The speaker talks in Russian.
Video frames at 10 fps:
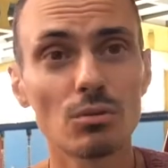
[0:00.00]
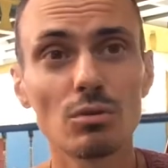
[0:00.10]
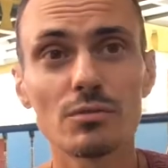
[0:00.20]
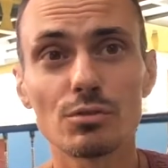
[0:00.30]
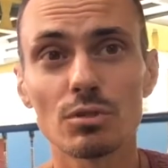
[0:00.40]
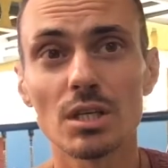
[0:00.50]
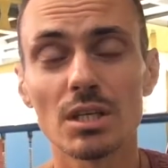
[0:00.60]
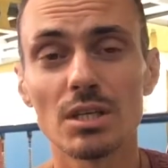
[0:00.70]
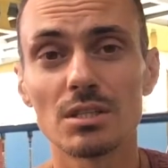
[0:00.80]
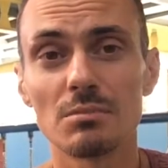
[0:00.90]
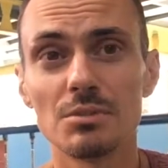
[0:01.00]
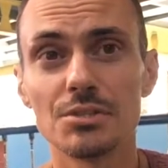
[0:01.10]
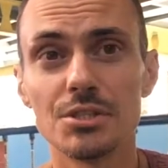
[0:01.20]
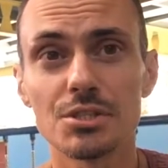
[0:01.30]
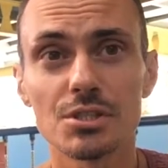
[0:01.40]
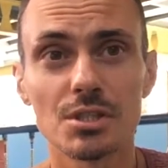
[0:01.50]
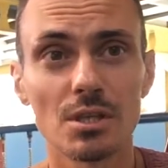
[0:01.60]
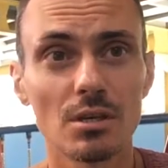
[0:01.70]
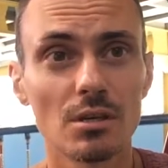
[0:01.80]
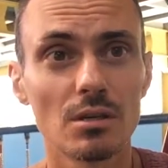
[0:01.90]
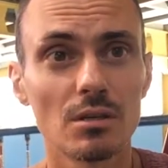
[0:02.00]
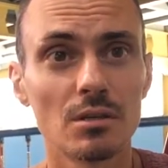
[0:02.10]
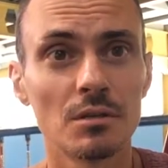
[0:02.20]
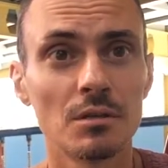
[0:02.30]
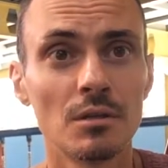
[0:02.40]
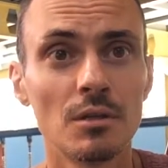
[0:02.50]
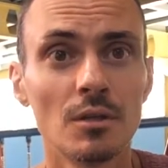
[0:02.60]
то ли все-таки какие-то мистические